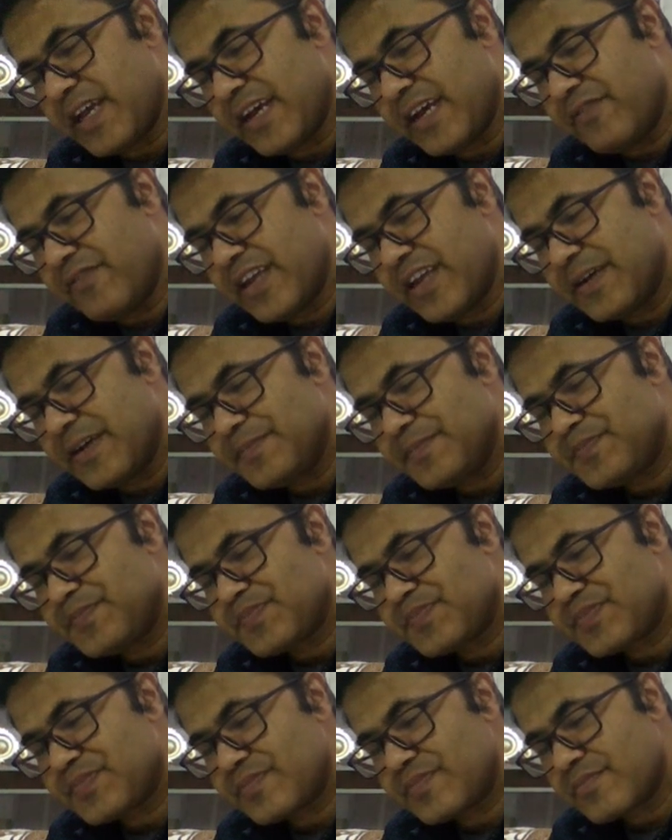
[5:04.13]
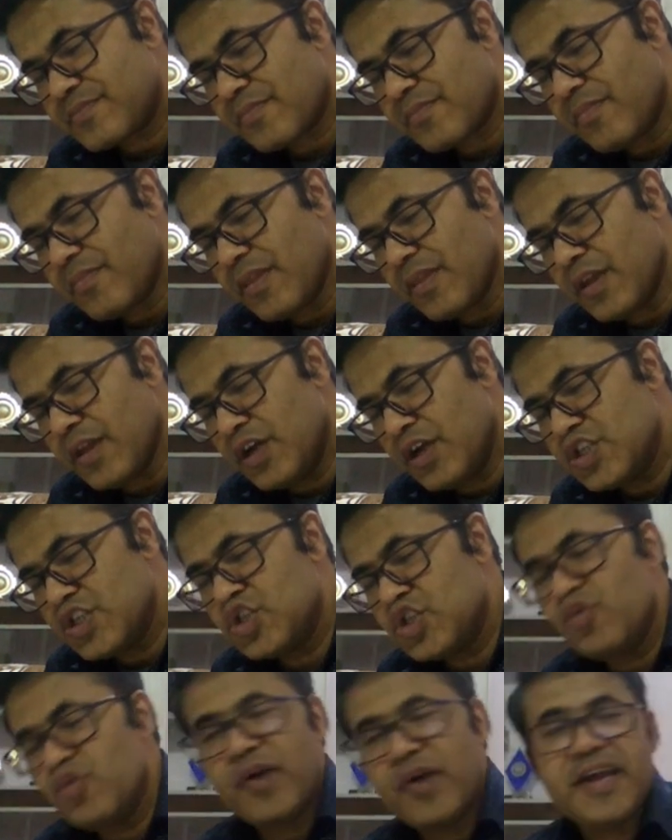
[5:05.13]
क्या गिवन है
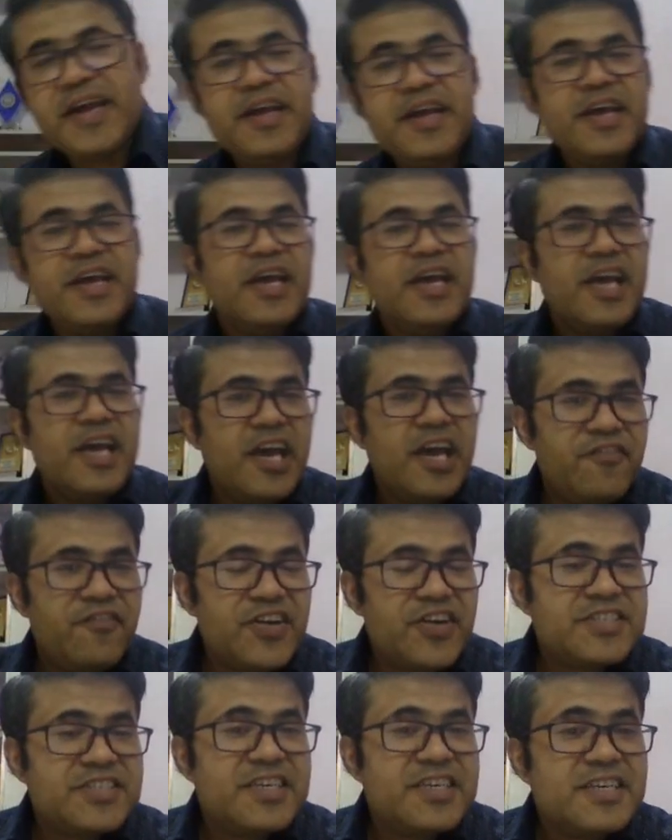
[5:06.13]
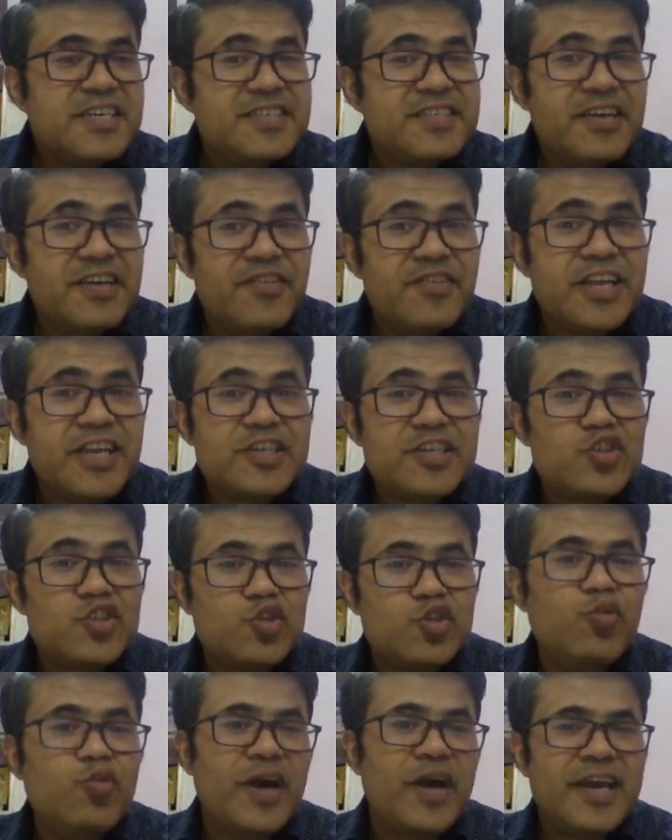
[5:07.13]
टू वाई एफ एक्स किज गिवन एज
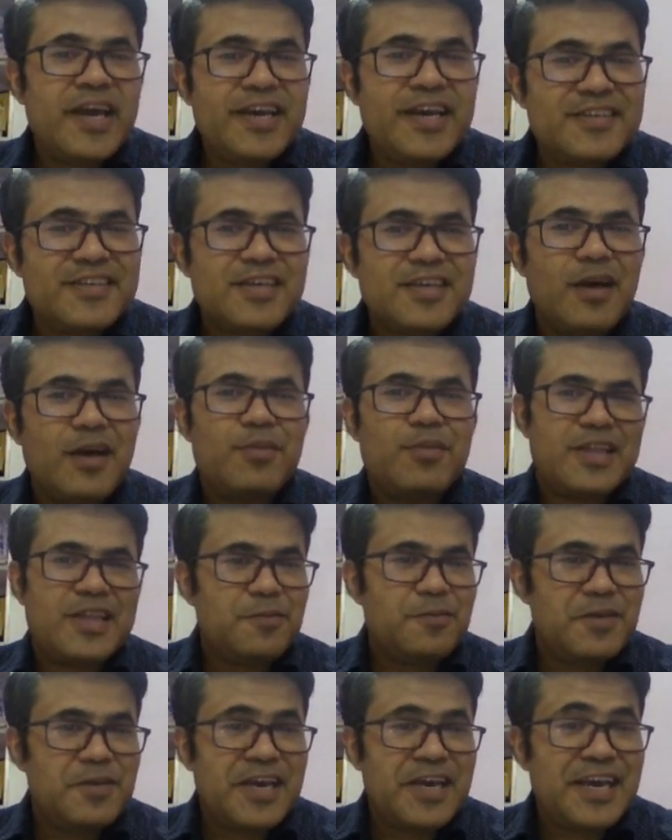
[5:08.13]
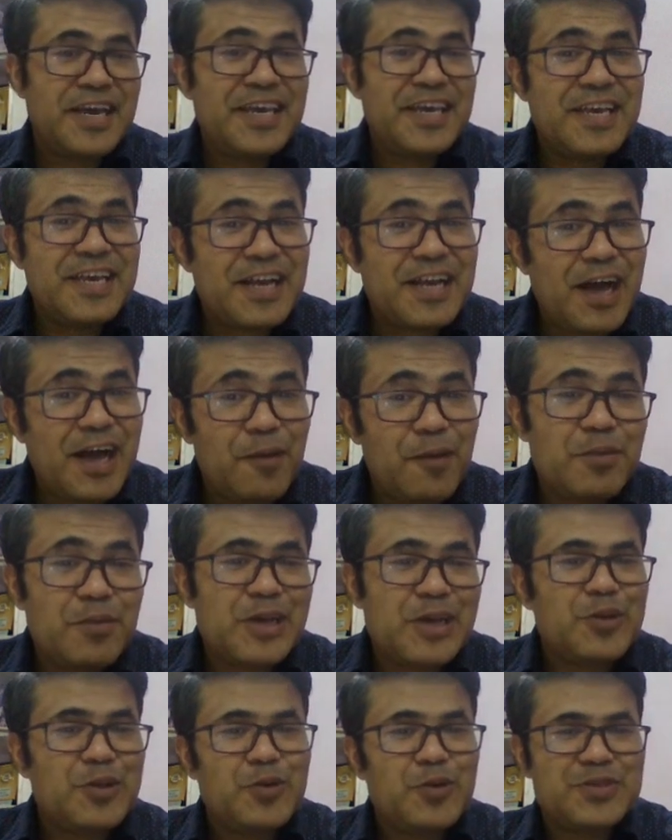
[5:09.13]
टू वाई इसका मतलब क्या है ये काम
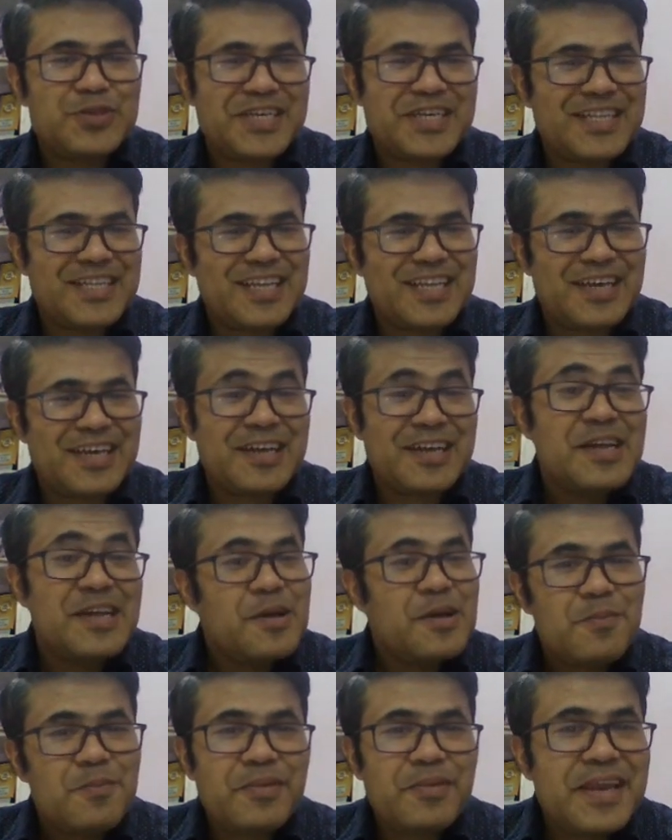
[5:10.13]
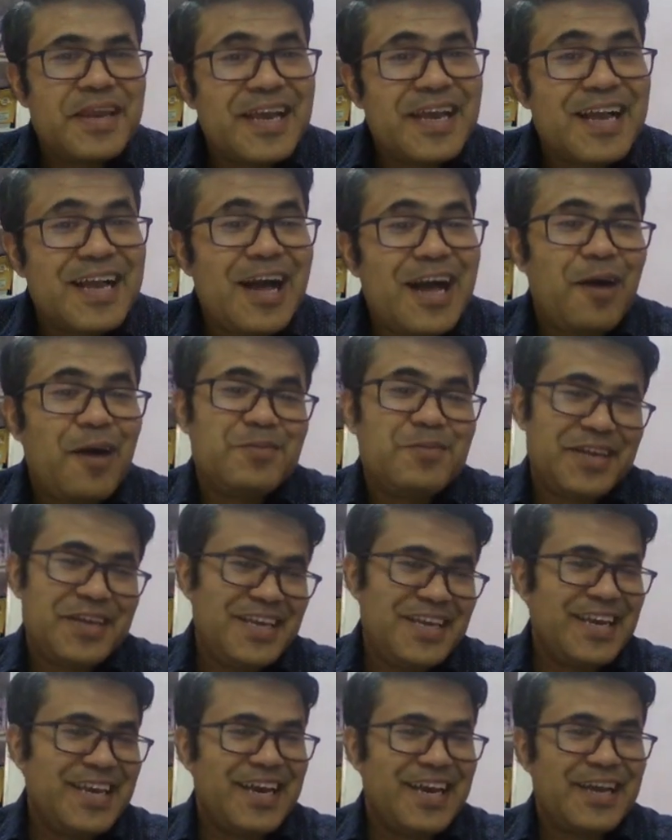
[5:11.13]
का तो हो सकता था पर ये काम
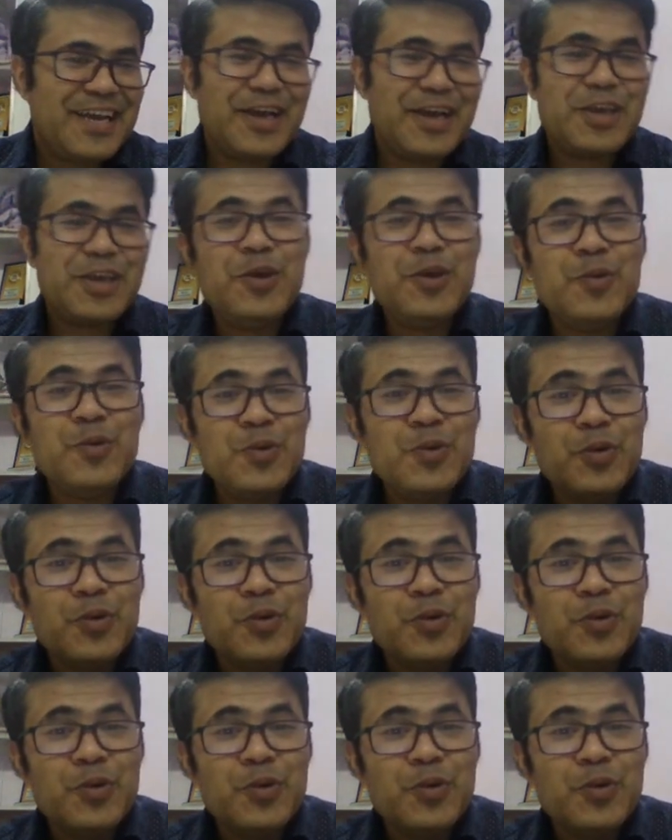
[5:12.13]
नहीं आएगा क्यों